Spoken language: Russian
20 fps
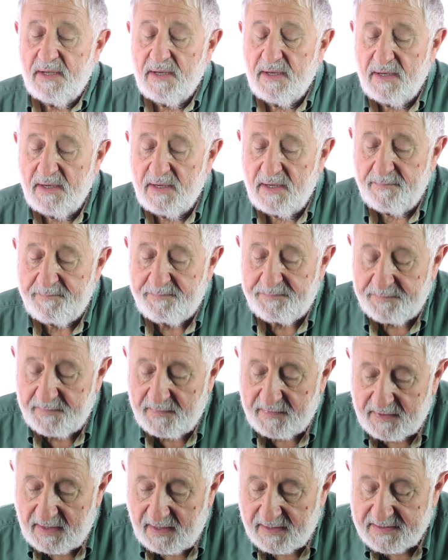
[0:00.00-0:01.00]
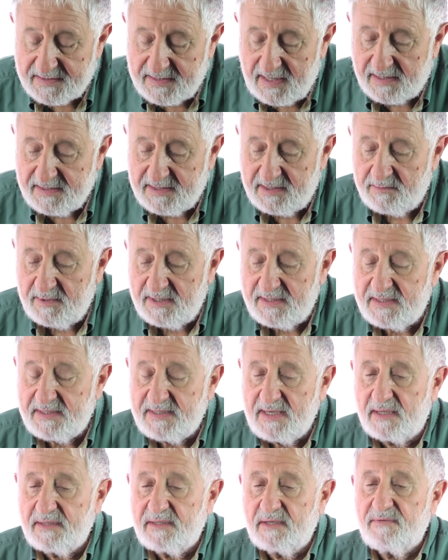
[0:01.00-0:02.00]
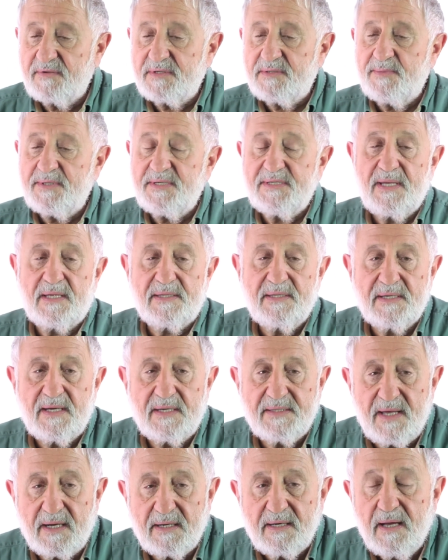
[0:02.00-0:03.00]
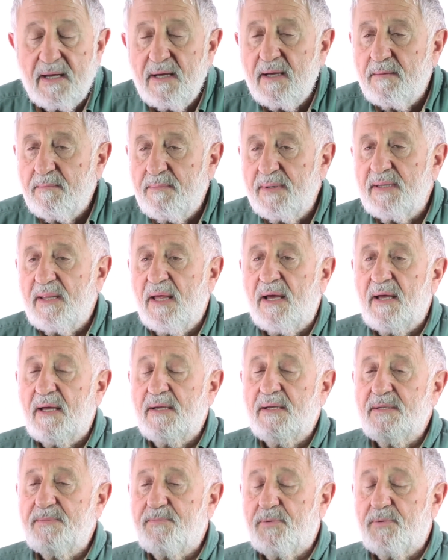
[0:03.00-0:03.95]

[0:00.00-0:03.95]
э, конца 70-х, 80-х годах было, э,